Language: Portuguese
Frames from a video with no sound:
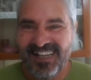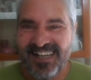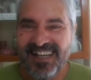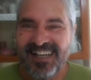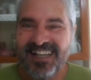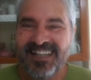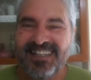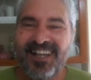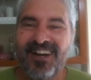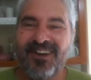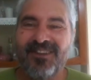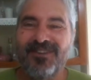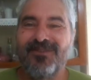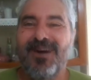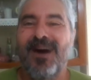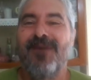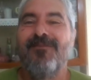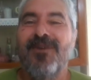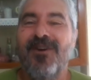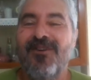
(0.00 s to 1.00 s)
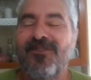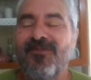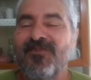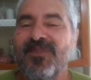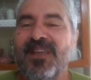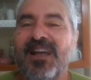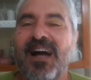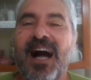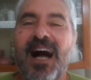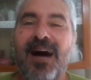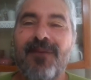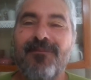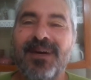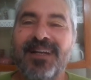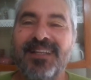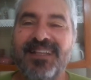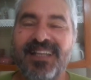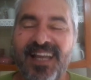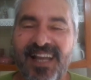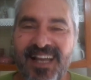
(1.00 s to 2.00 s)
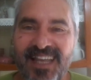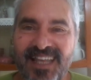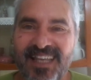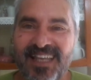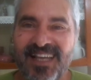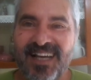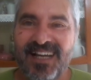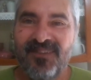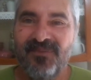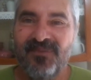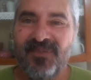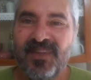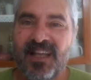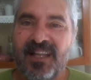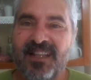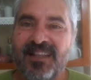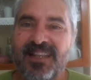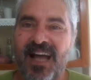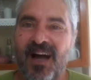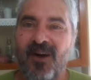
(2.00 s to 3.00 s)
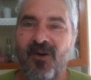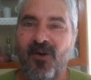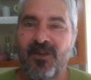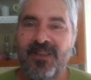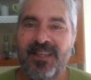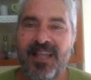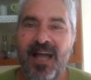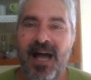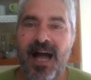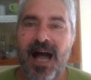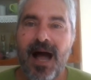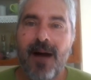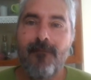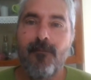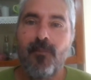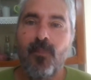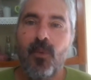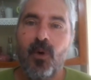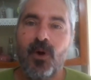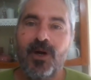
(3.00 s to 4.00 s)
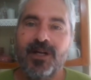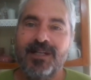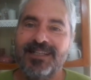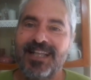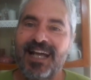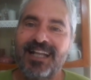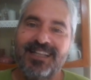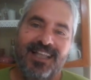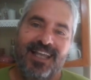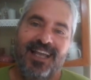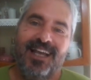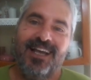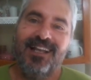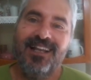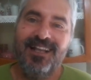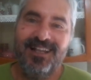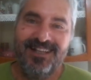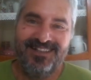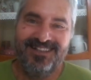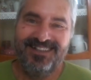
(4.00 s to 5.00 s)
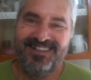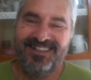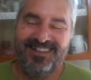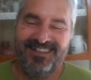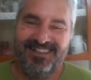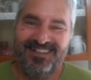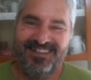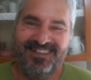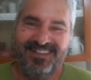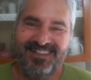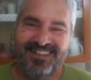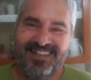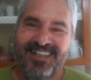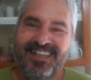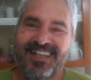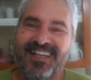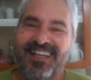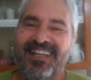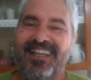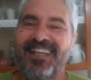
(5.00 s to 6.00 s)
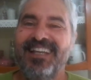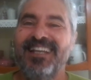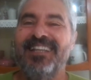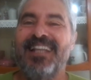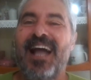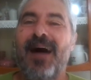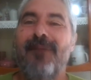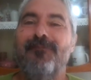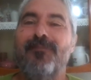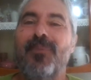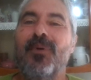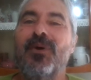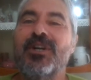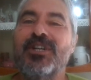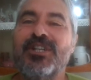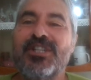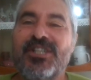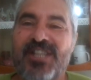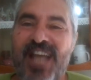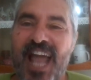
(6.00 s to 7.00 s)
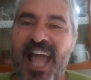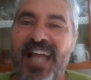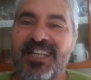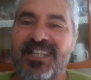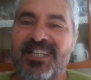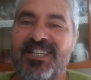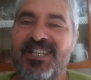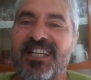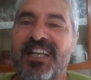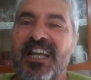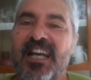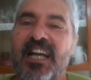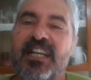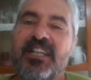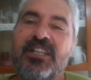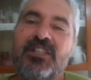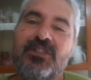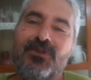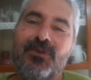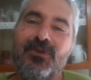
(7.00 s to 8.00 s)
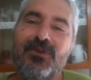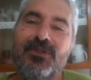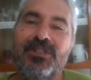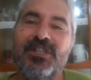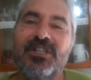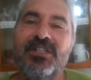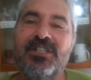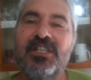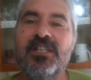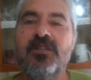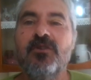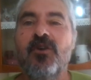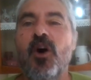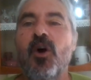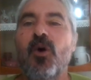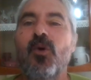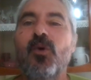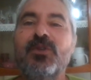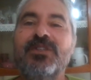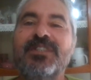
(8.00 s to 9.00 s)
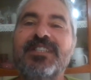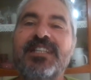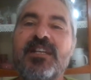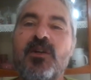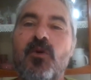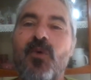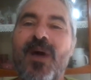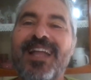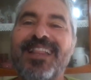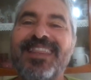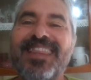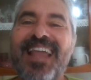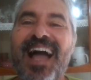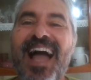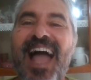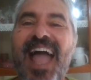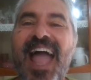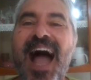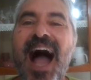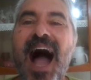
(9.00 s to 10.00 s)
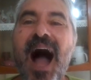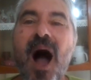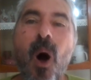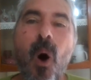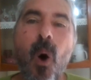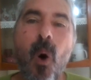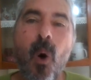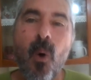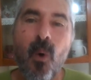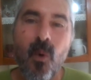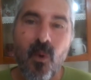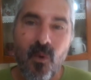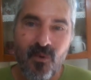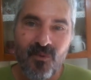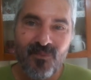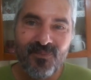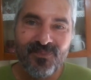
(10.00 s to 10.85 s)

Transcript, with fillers: então, uma assim, mão a bandeirinha, na outra a mortadela e na porchete, escondidinho, os 50 real